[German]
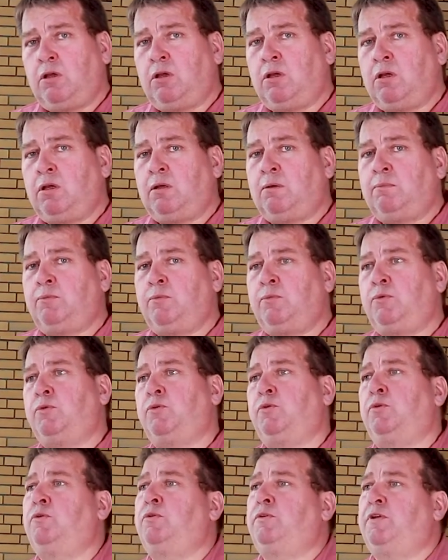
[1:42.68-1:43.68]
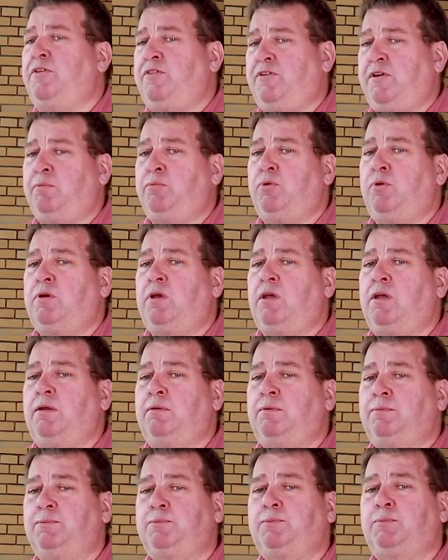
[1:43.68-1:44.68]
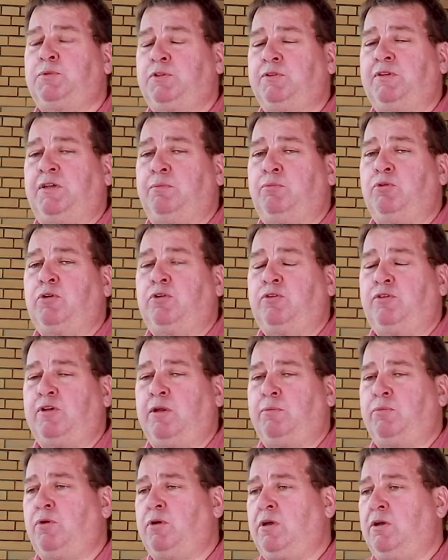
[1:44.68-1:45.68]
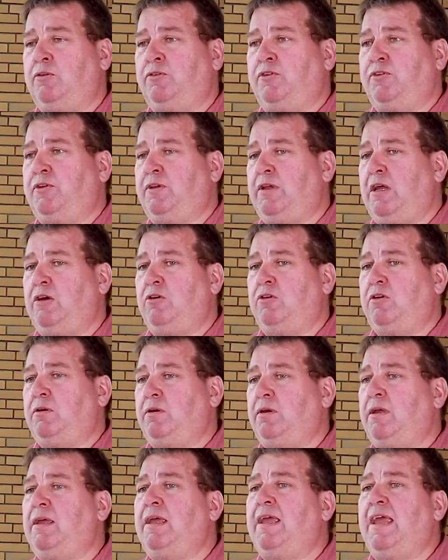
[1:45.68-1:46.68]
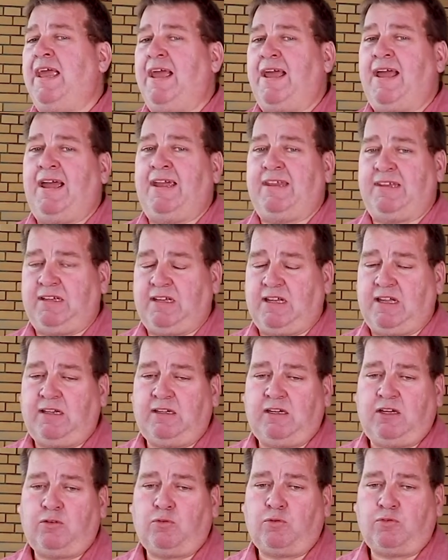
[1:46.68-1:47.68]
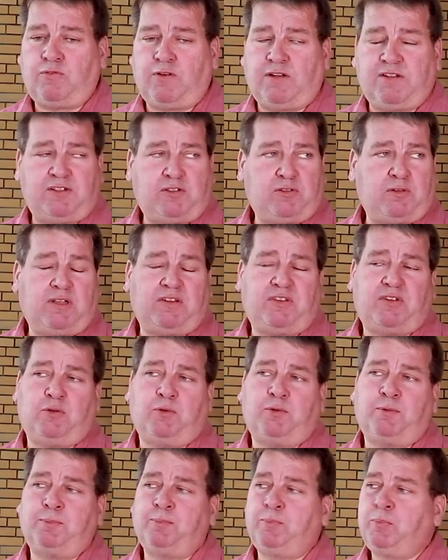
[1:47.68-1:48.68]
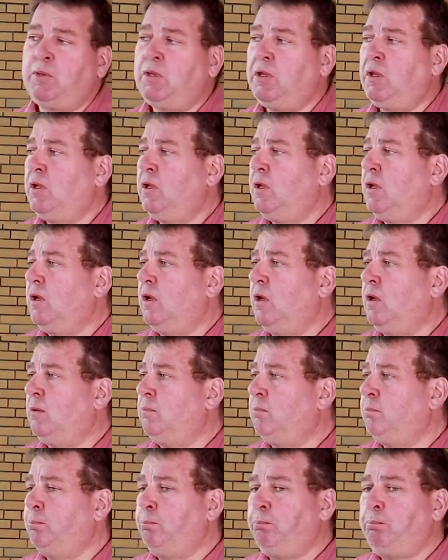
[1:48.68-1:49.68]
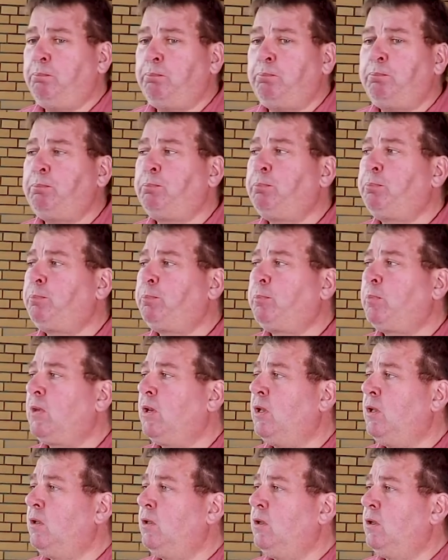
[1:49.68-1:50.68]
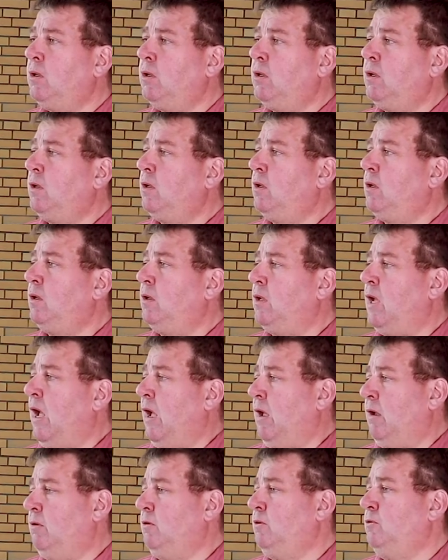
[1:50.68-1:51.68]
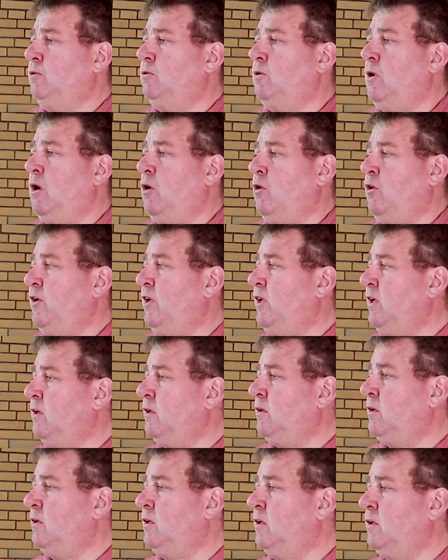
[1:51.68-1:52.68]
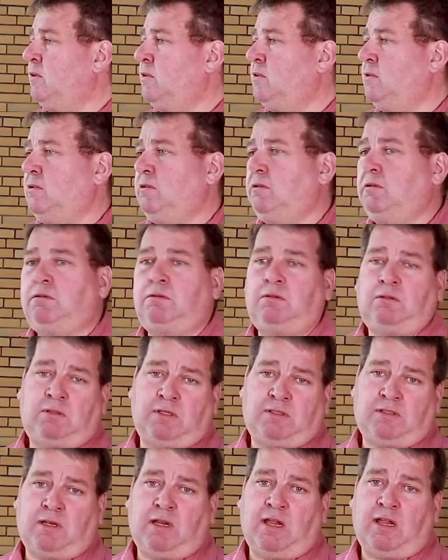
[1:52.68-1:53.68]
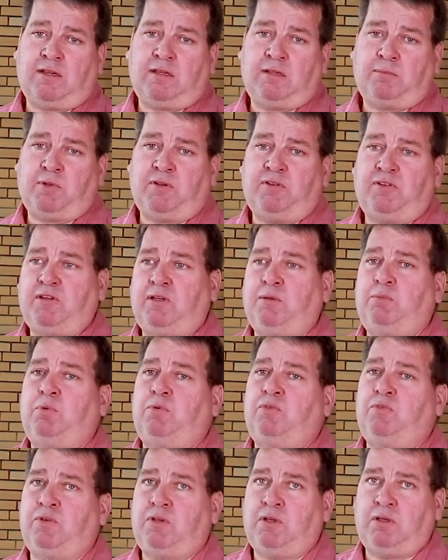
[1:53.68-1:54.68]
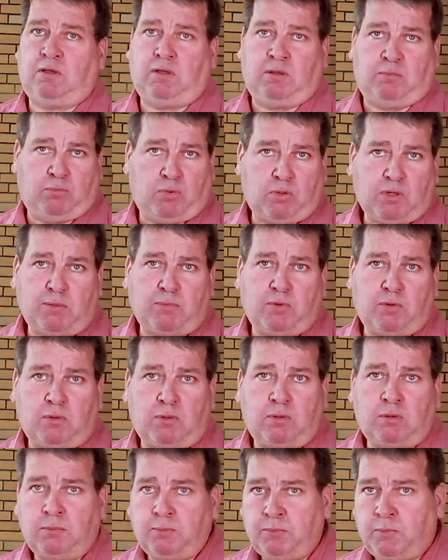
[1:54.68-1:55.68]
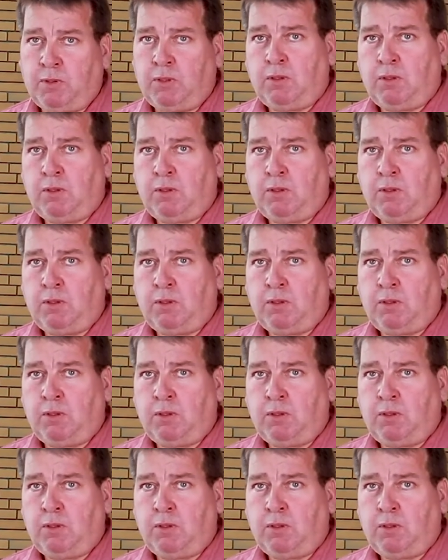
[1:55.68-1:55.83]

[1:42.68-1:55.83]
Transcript: ähm, sodass der Bürger, die Bürgerinnen und der Bürger uns auch erreichen kann in Notfallsituationen. Ähm, ja, auch hier gilt das gleiche Prinzip wie im Bürgerbüro.